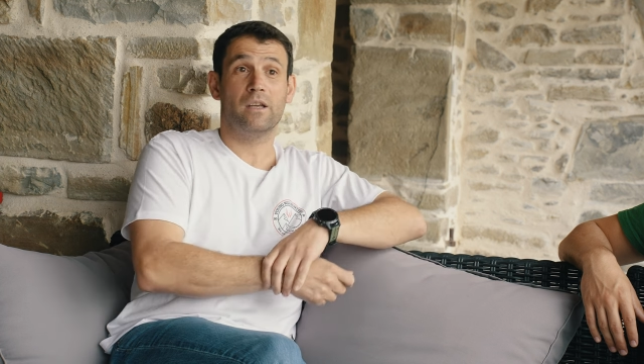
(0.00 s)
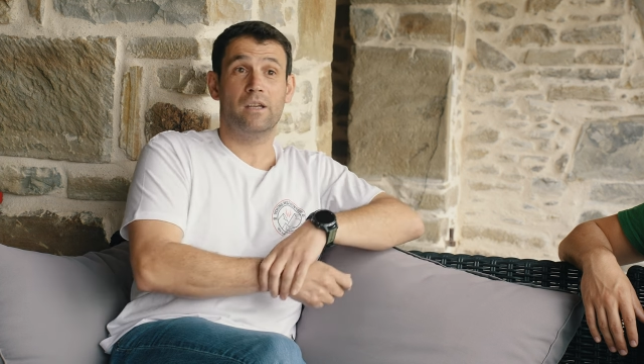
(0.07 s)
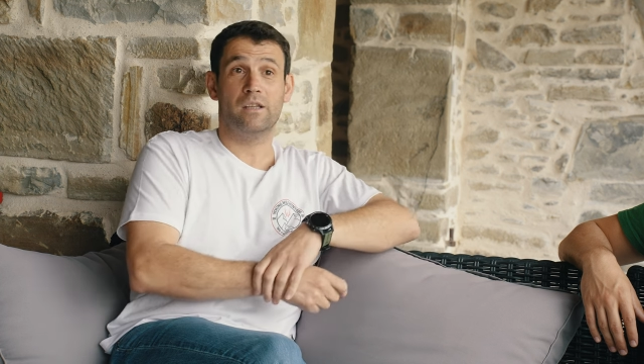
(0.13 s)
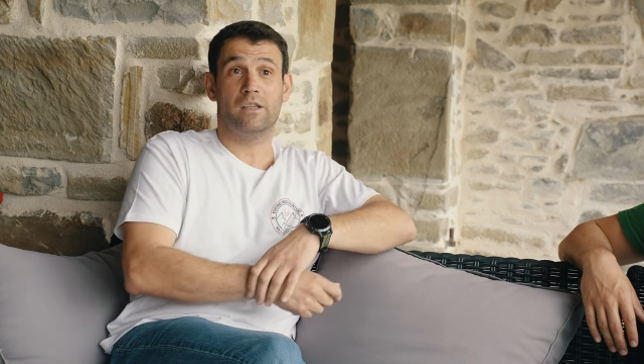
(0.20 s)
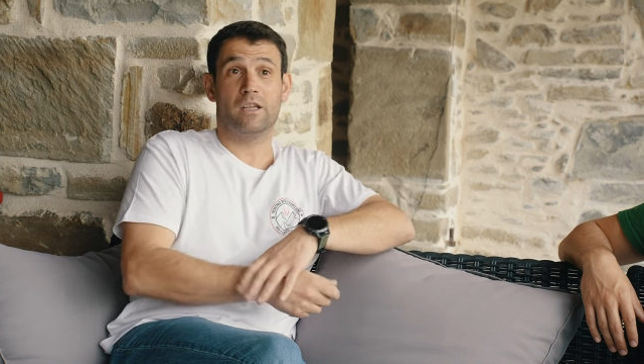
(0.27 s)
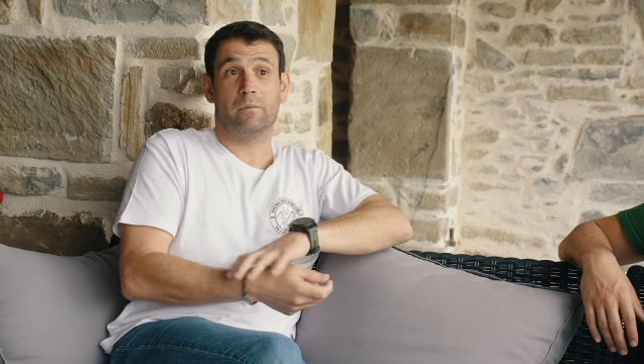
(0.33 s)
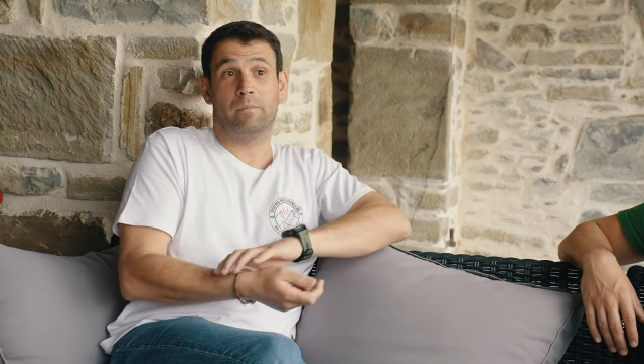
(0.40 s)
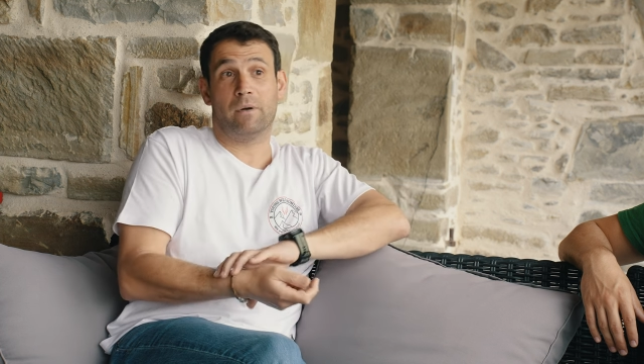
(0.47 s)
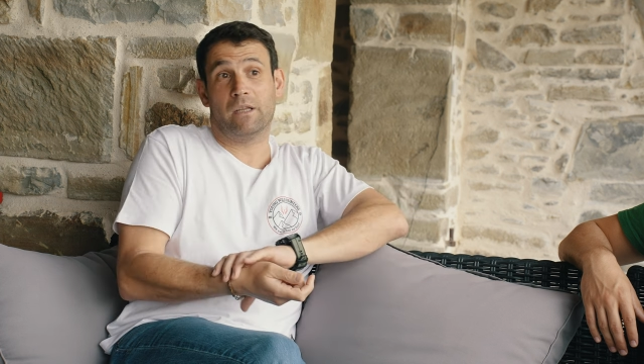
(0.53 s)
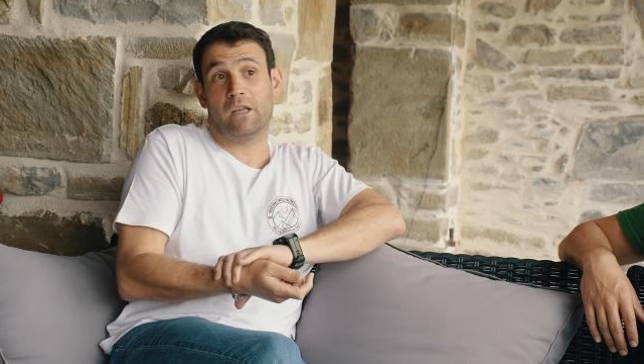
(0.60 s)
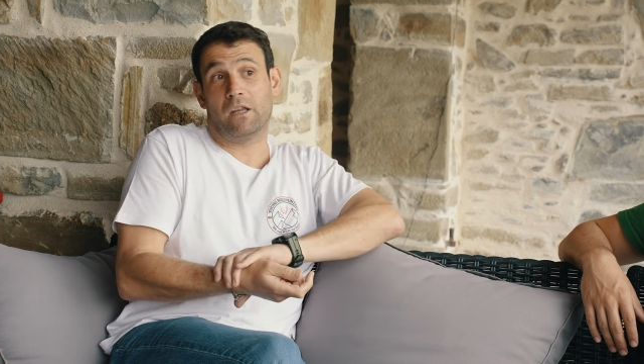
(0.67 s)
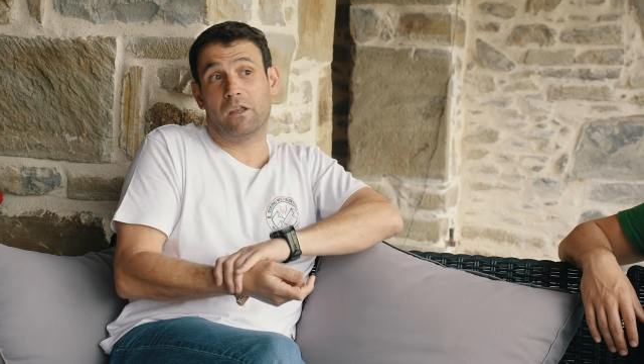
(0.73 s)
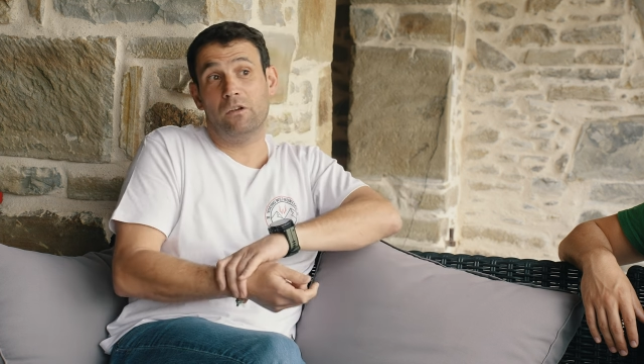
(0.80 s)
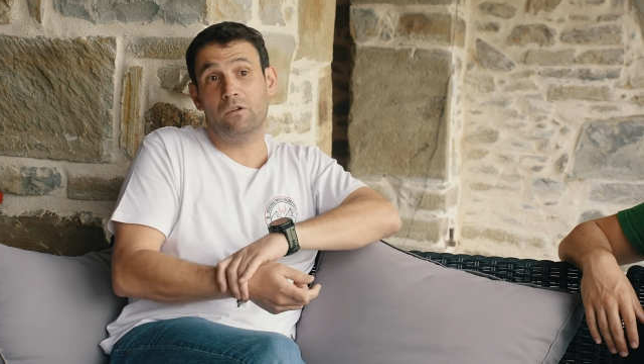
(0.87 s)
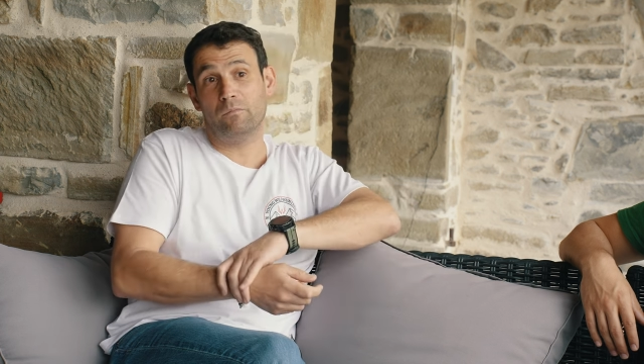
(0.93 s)

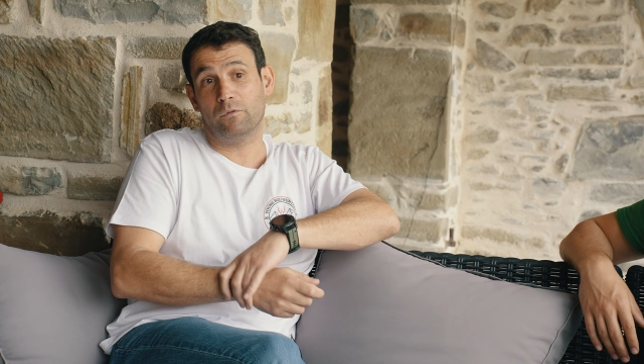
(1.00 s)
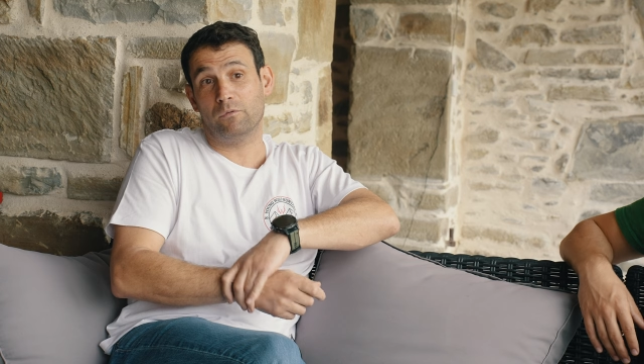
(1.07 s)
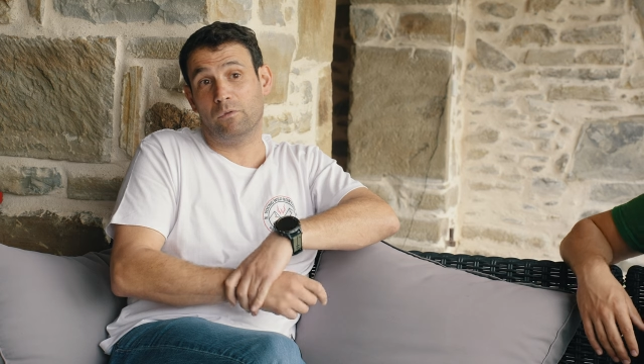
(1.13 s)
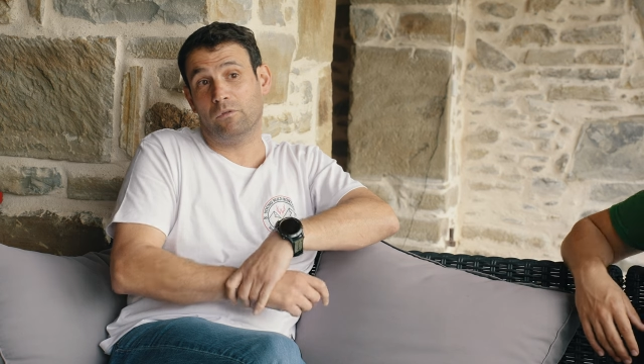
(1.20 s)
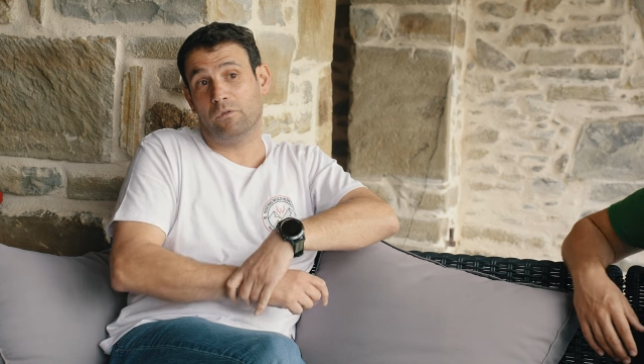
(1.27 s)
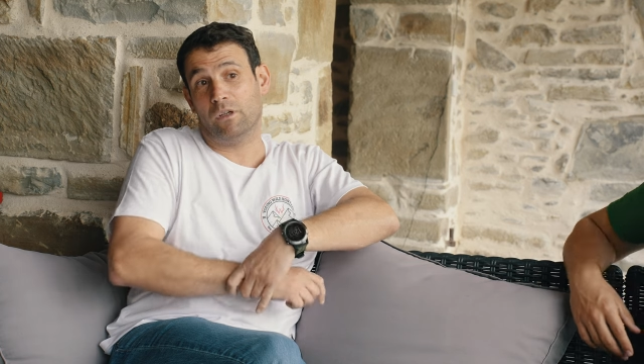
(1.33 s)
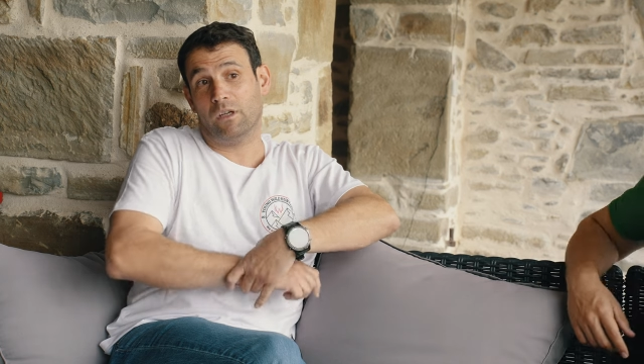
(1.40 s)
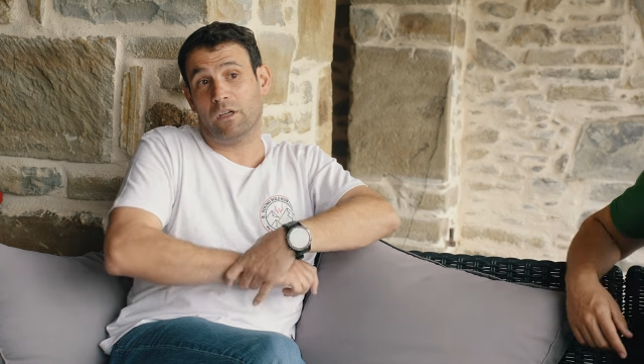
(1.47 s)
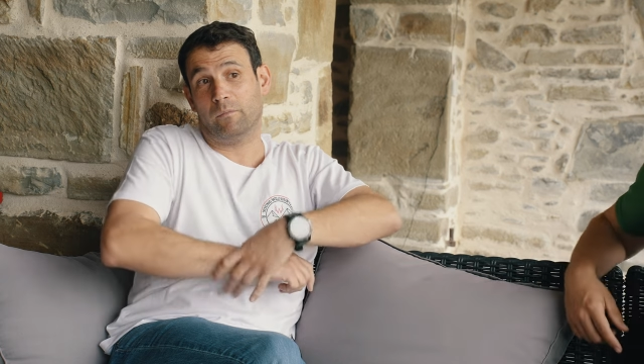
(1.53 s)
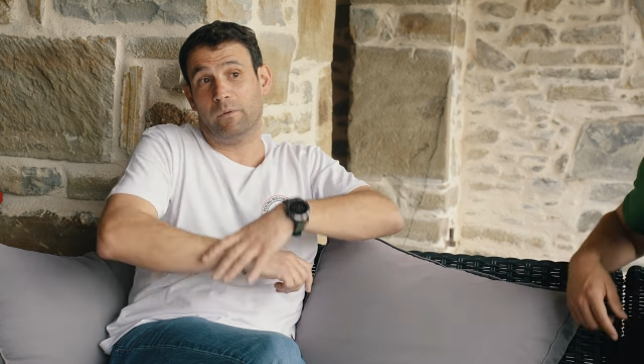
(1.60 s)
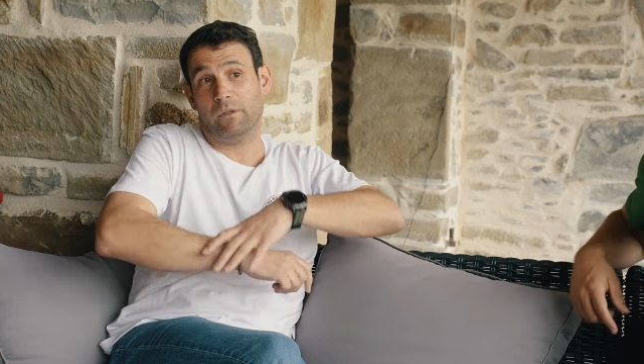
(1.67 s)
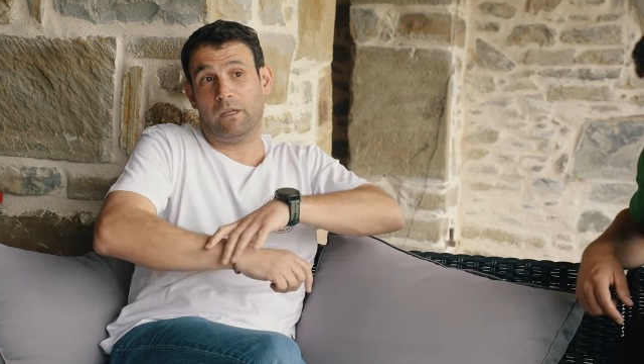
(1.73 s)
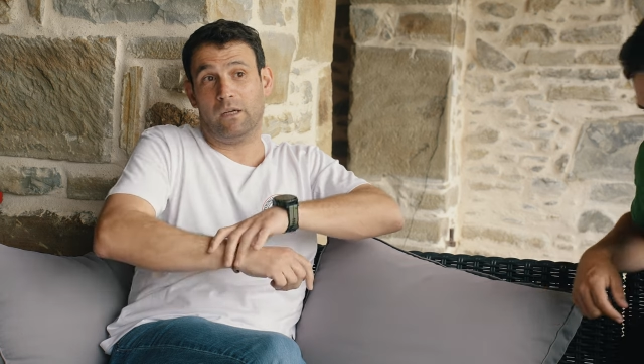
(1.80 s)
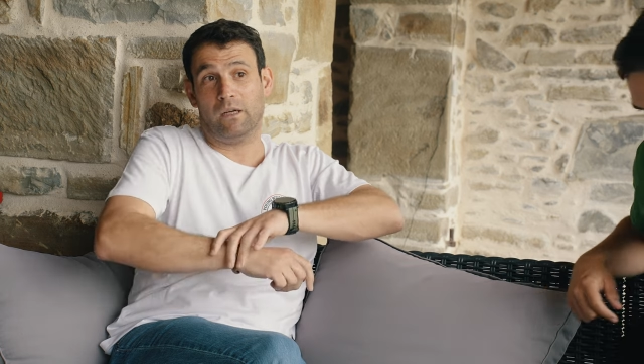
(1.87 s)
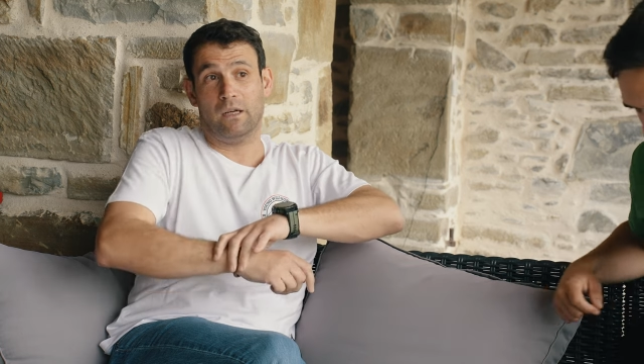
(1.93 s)
interpretación, pues bueno, hay que
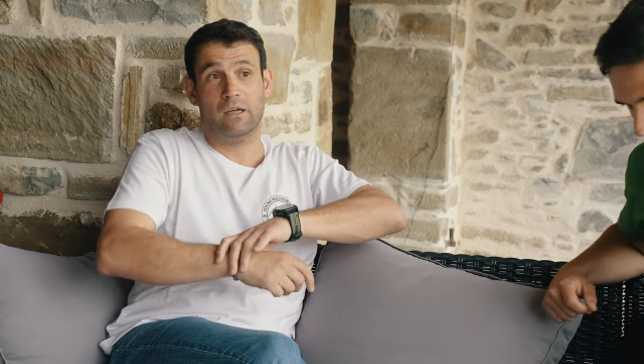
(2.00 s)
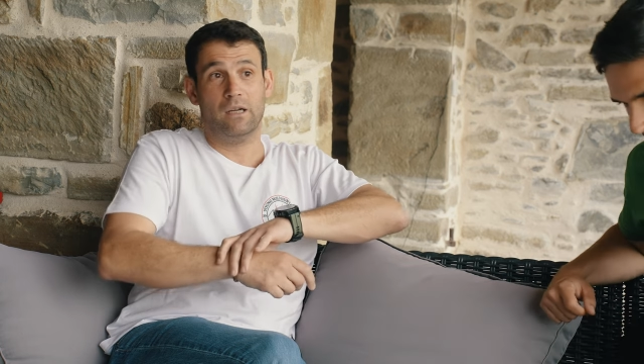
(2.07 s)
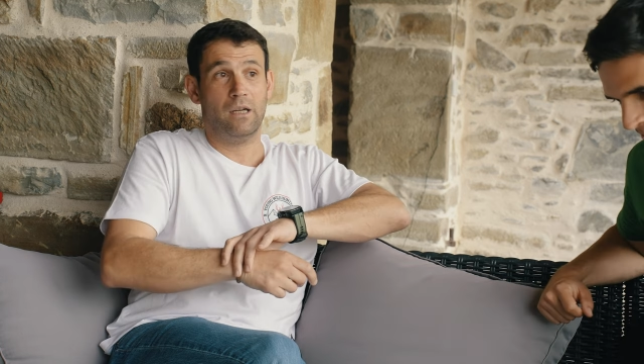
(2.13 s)
respetarla.